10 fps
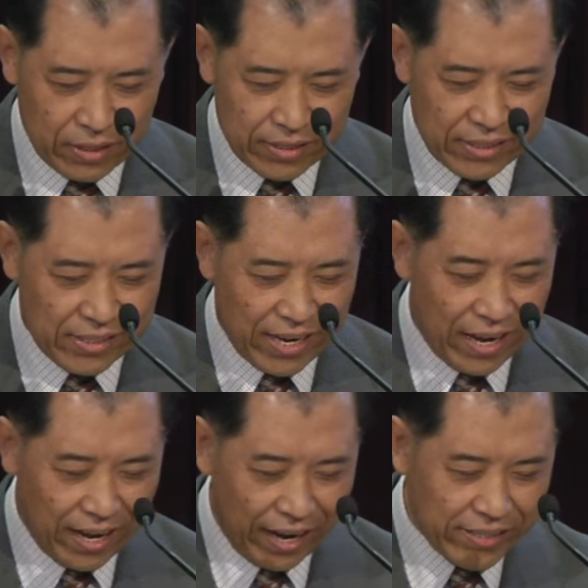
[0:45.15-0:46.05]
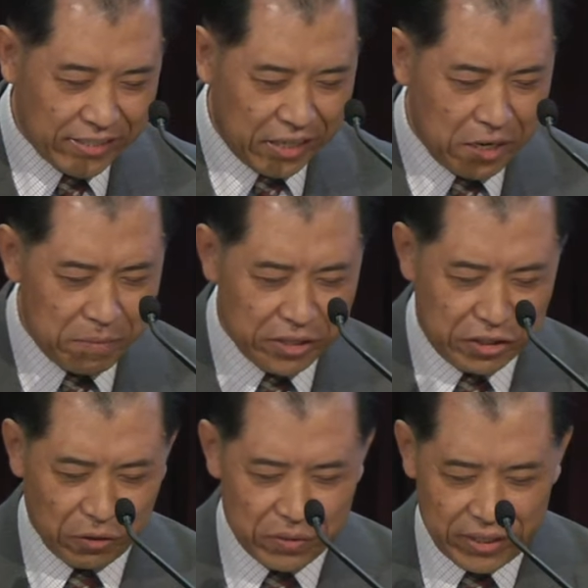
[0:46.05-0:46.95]
今天，孩子特别
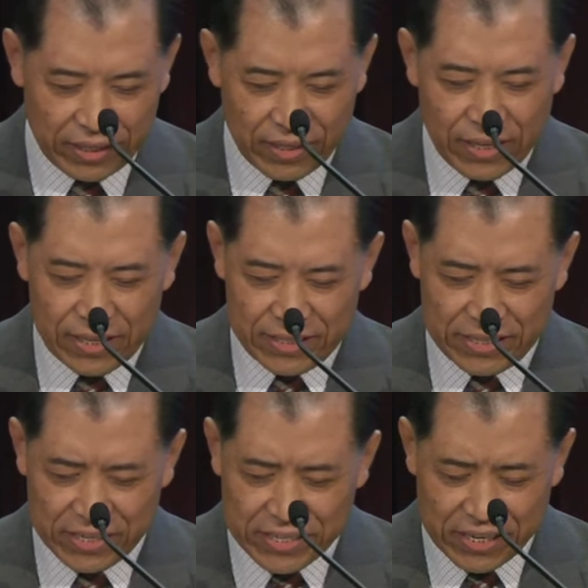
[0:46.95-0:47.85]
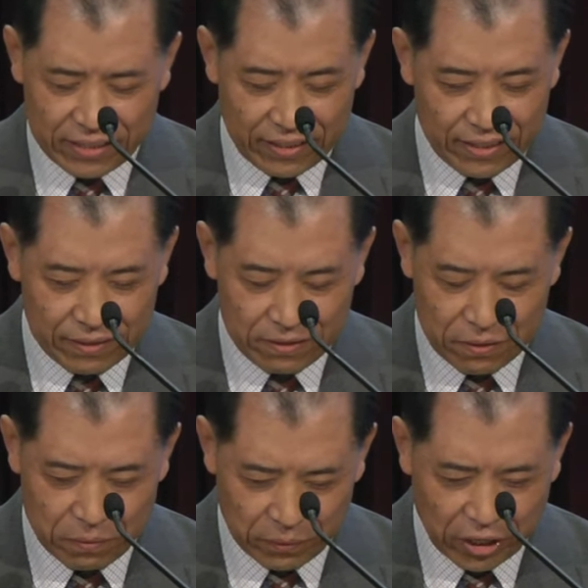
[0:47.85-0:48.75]
求你洁净
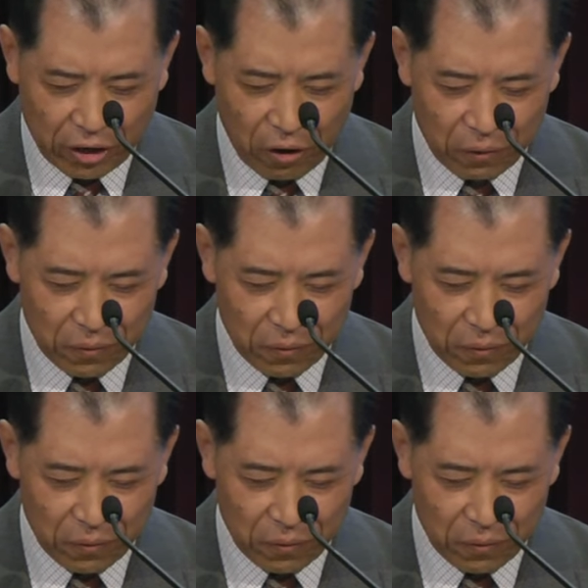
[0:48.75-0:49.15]
我的口，